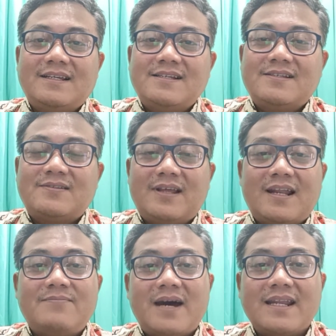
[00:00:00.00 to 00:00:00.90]

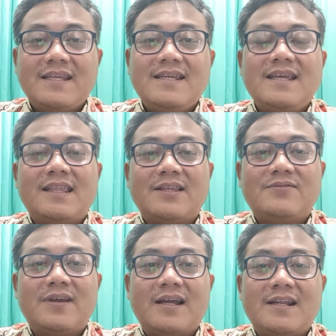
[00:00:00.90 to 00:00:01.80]
Saudara, mari kita
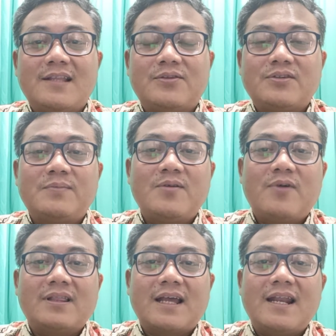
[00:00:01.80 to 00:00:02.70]
juga hendak terus
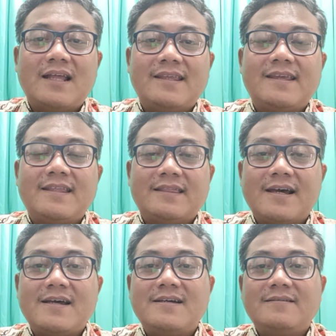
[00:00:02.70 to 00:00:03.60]
menguatkan hati
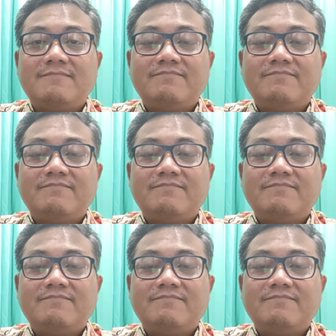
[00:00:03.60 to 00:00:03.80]
kita,